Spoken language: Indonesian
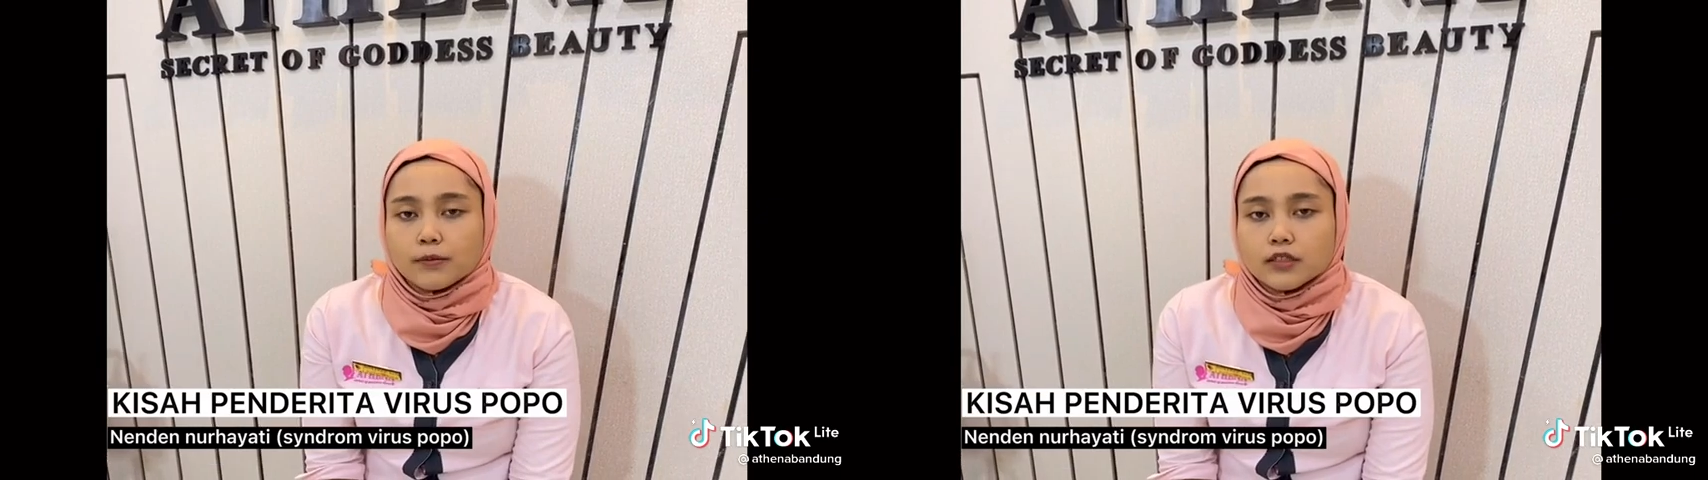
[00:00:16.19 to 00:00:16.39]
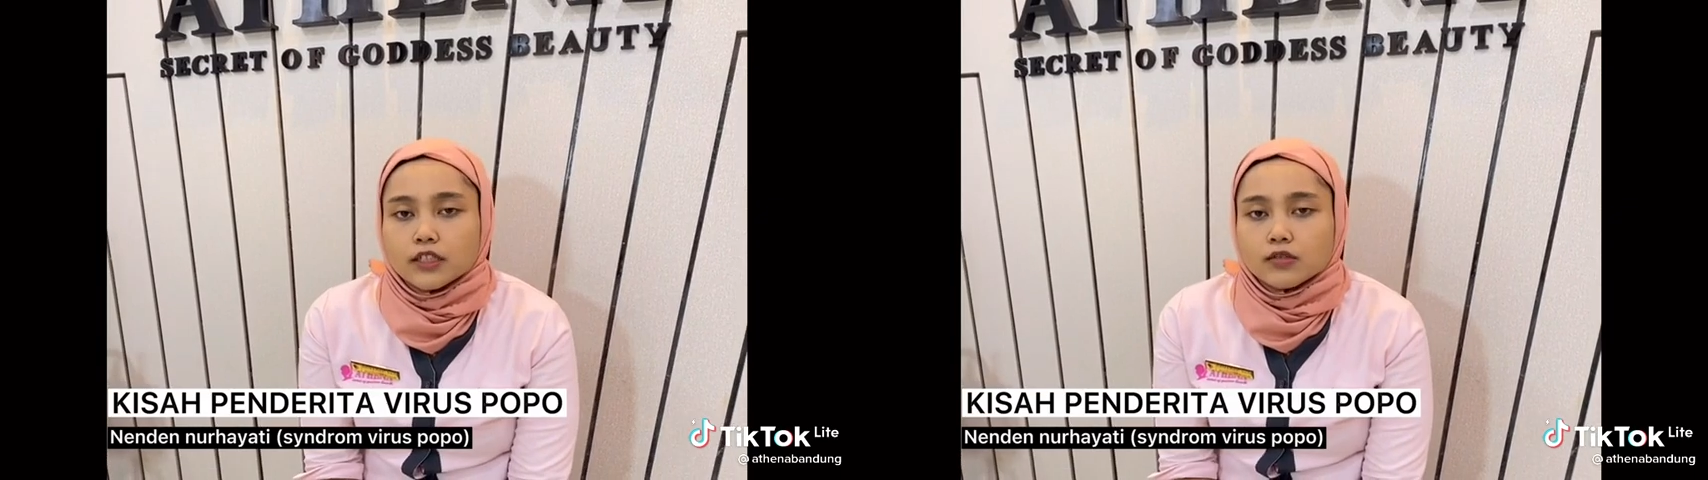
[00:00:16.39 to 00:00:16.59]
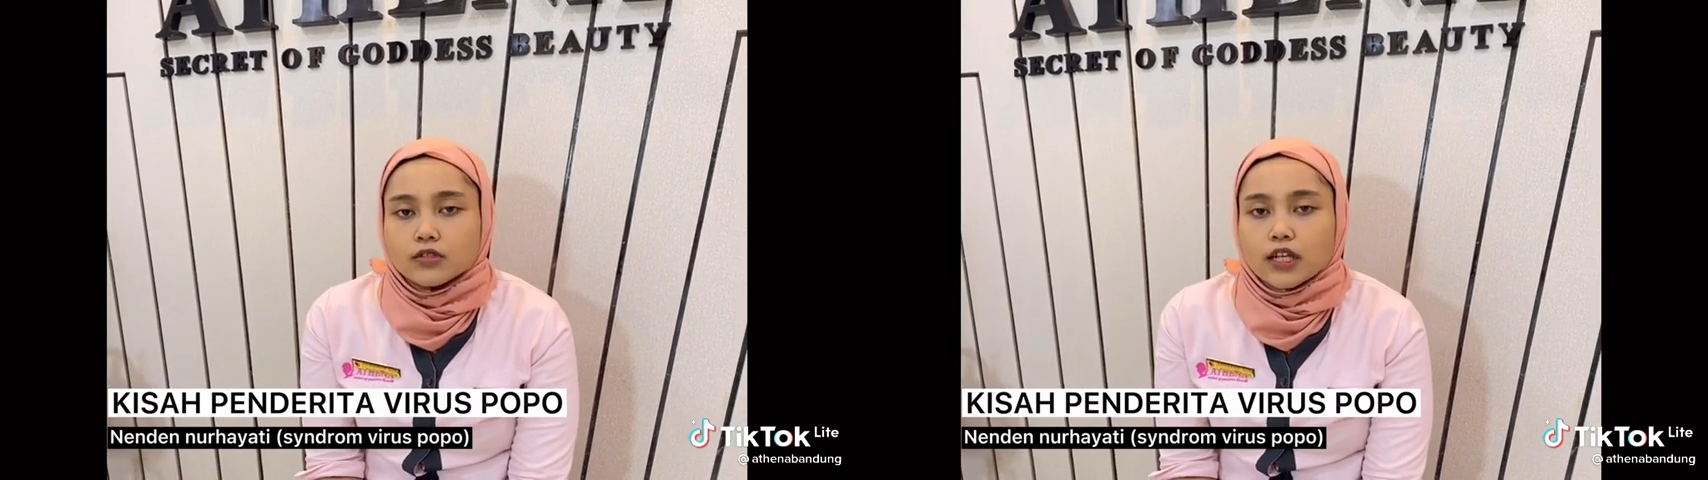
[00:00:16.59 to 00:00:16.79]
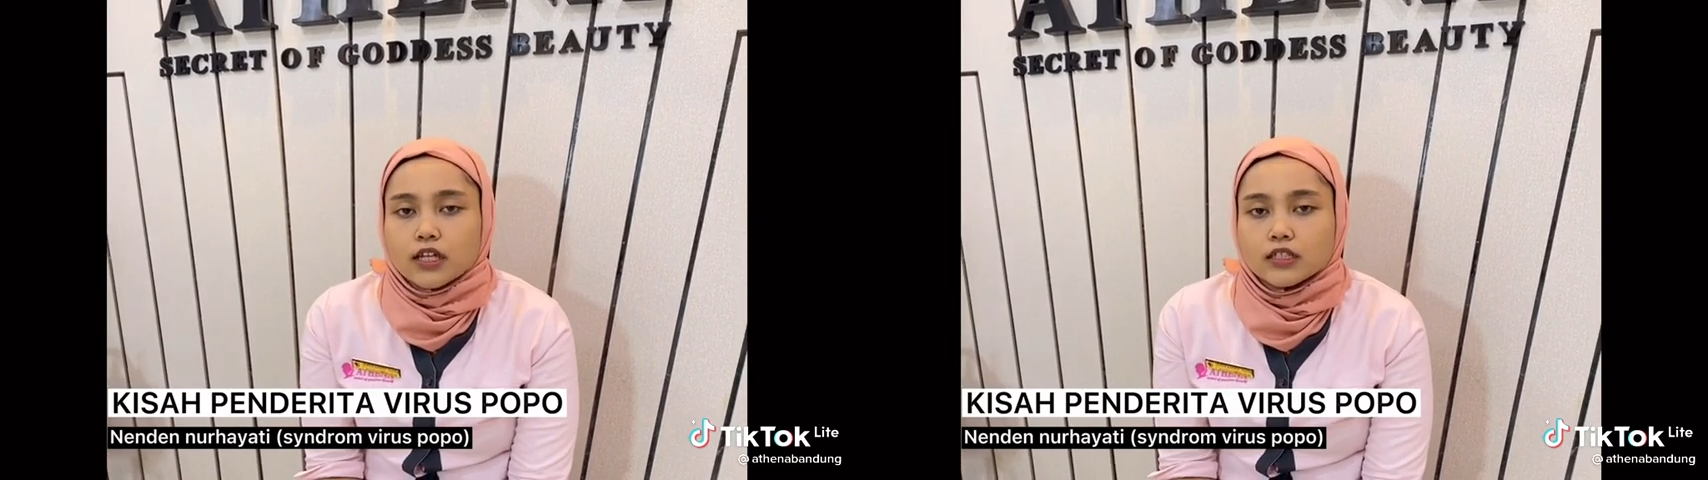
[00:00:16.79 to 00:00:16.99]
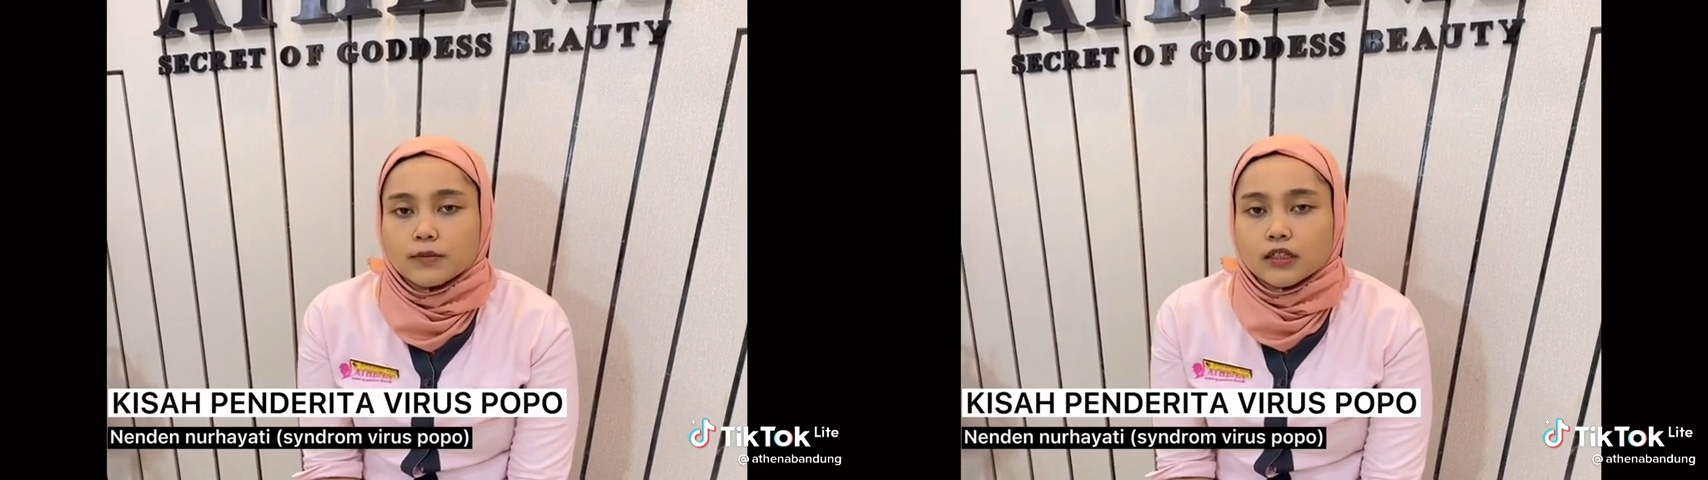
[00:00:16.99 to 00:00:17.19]
Di situ saya
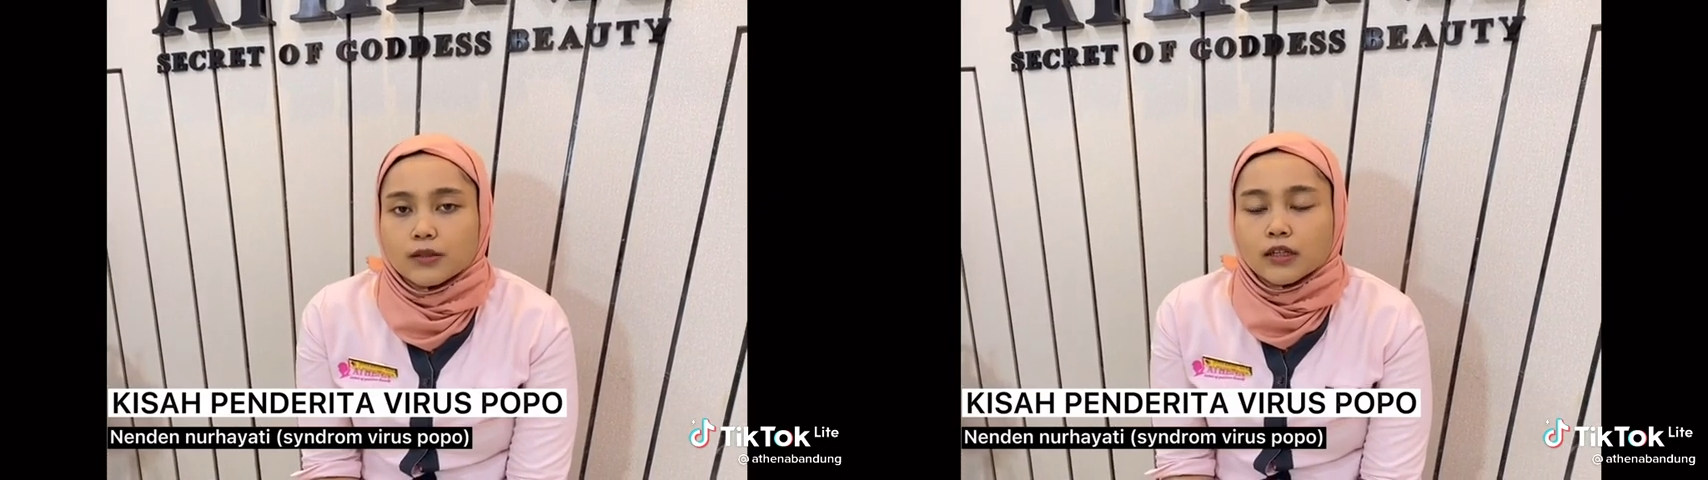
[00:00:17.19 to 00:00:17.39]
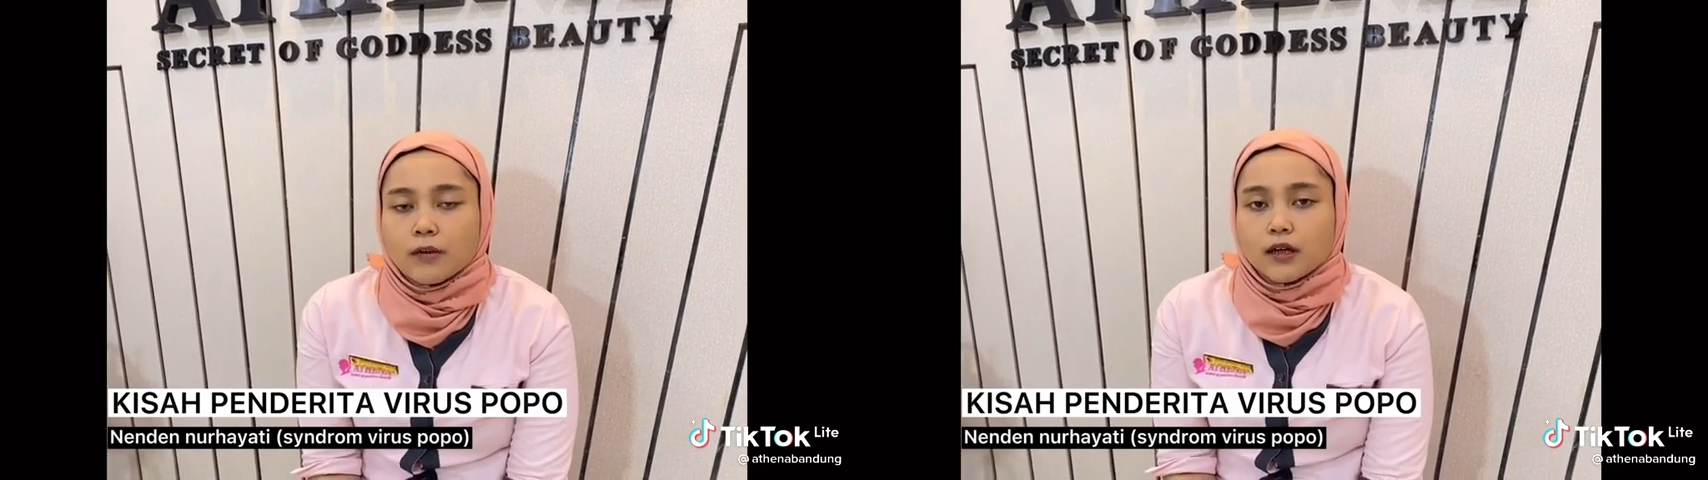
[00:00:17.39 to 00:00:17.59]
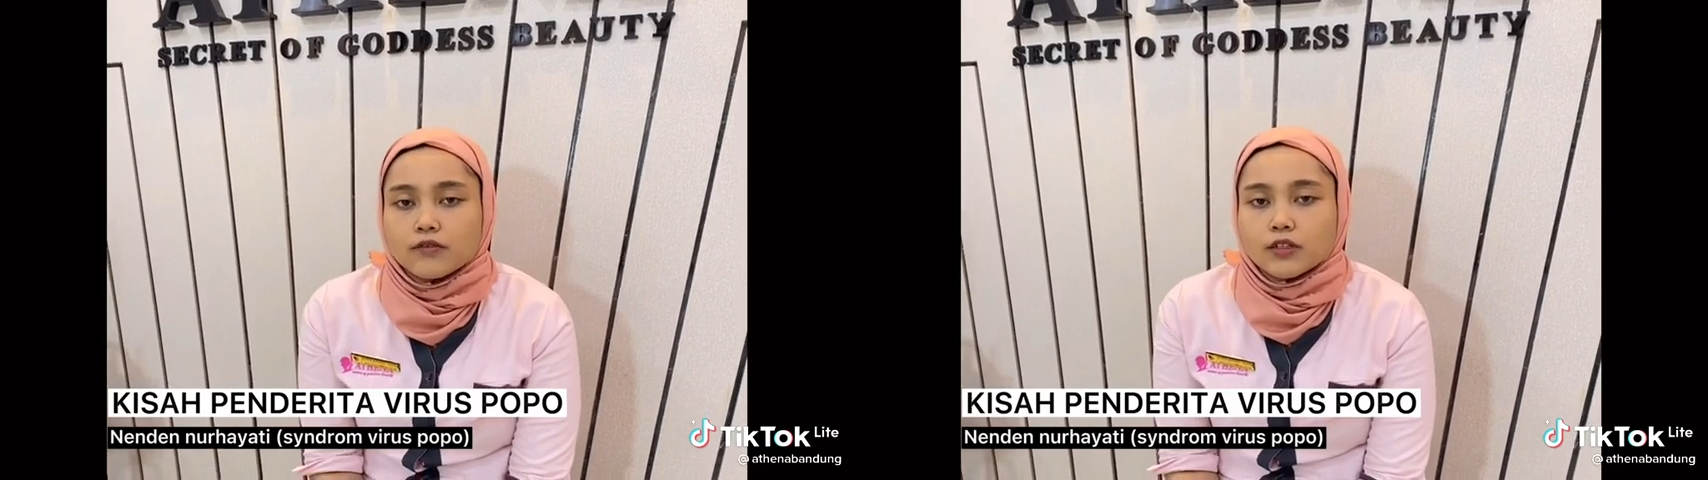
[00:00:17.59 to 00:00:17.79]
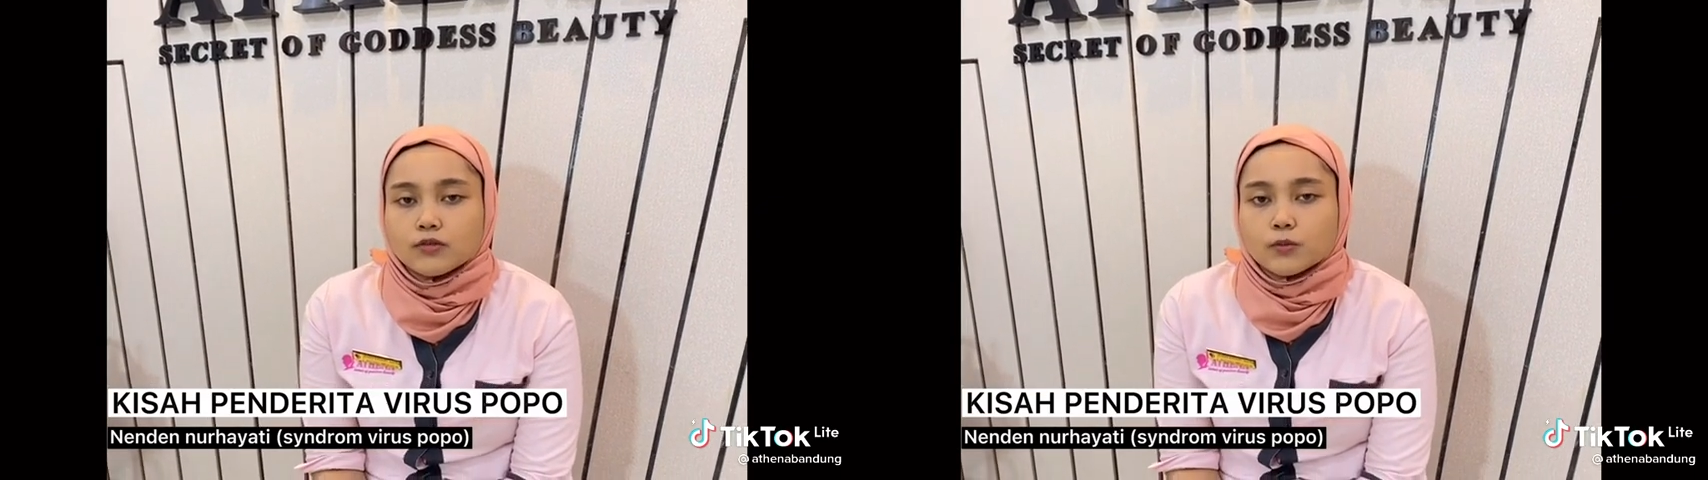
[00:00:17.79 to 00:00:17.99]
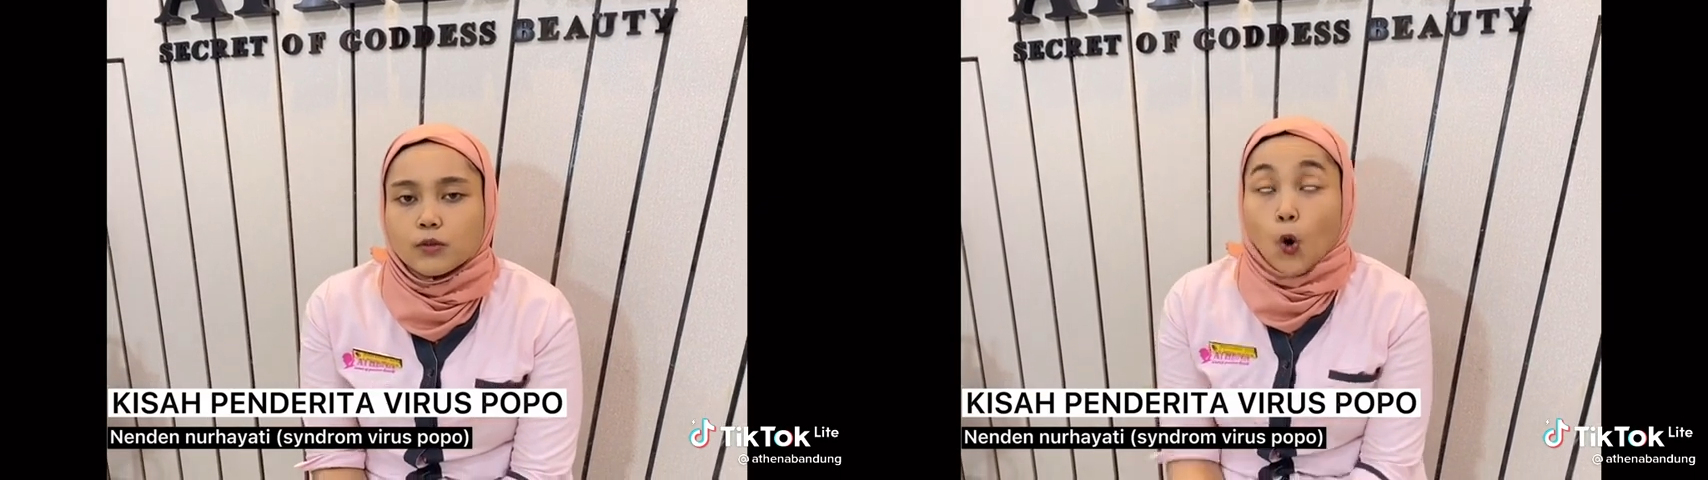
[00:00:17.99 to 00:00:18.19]
seperti mendapat
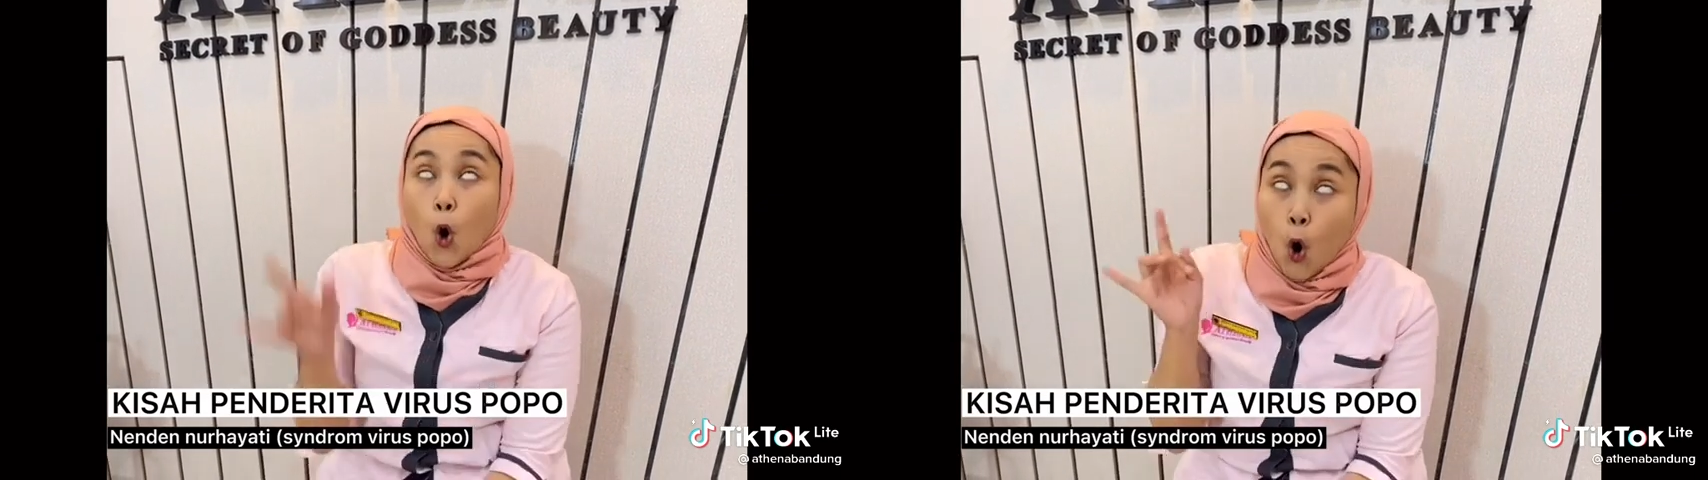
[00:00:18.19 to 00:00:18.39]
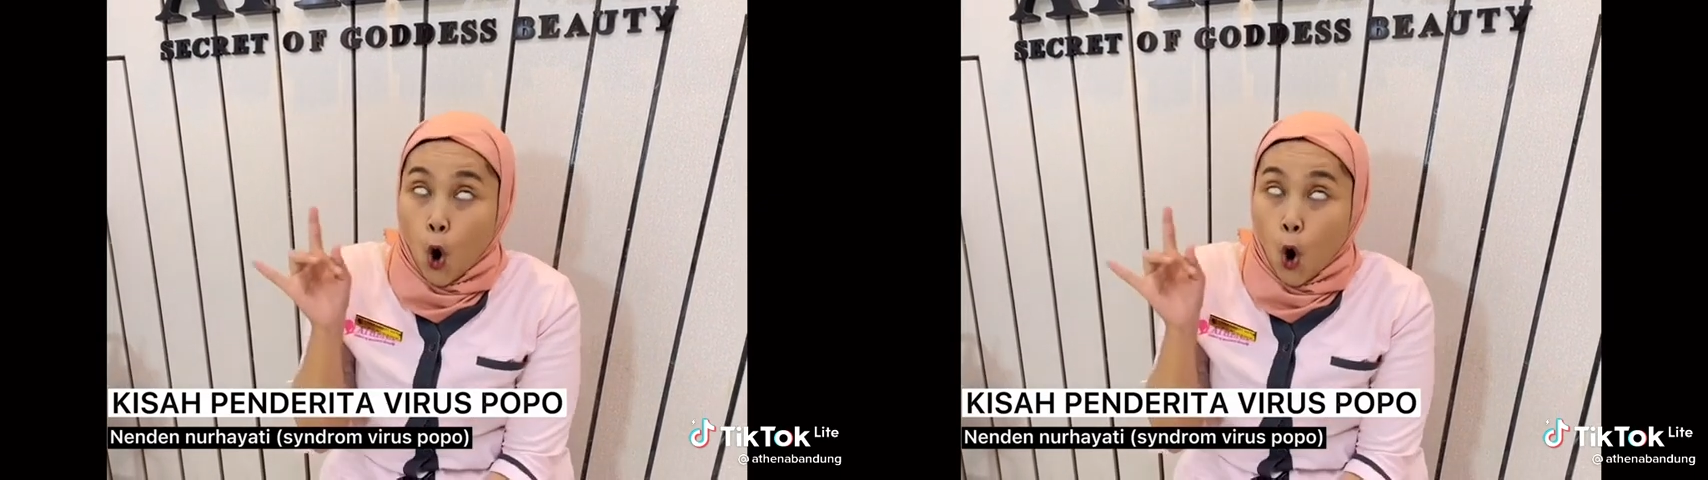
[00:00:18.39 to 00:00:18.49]
virus popo.